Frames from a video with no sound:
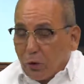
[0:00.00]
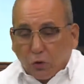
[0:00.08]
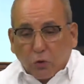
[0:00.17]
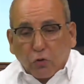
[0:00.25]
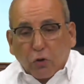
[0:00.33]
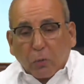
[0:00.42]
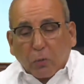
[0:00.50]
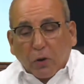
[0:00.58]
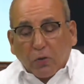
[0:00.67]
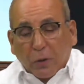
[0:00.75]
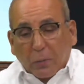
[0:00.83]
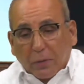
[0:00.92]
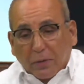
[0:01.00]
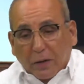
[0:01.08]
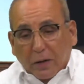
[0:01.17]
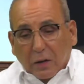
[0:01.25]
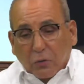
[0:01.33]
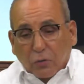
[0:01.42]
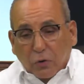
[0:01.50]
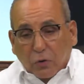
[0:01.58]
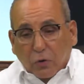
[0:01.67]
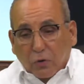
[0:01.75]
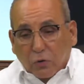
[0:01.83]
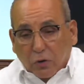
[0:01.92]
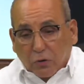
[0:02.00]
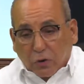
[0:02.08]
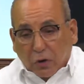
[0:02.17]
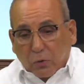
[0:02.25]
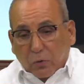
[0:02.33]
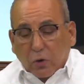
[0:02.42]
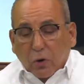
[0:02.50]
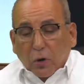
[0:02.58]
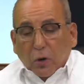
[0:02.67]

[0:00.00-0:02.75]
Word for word: el Código Procesal Penal, que fue el código que trajo